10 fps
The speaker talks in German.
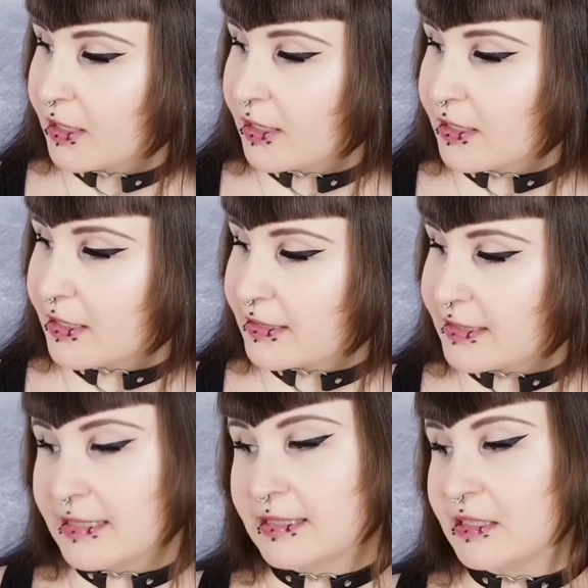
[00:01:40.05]
äh,
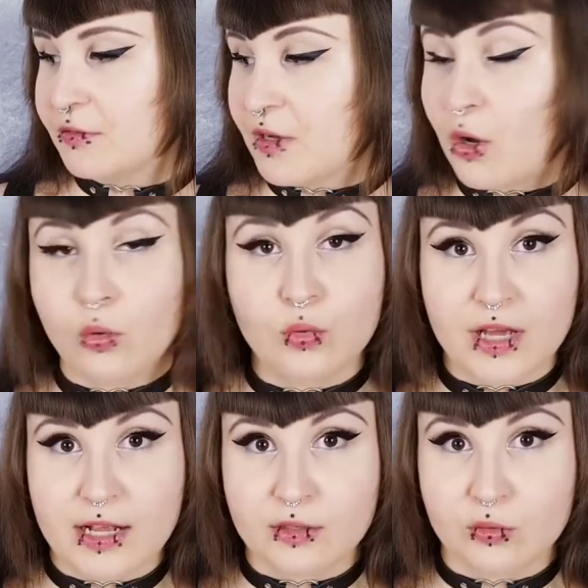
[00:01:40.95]
sensitiv, auch
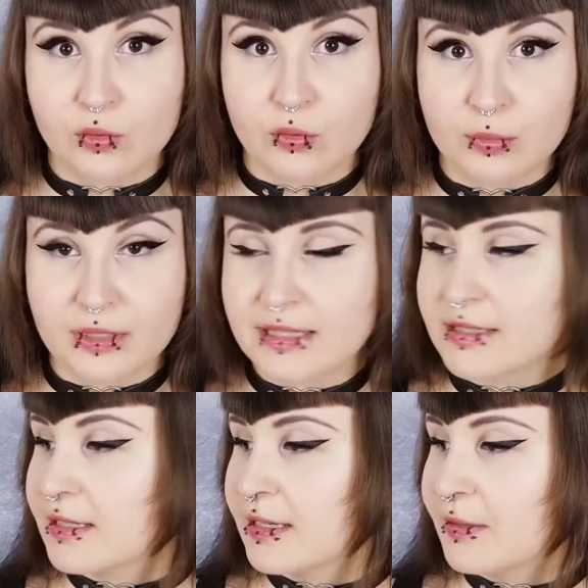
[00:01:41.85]
ohne Alkohol übrigens.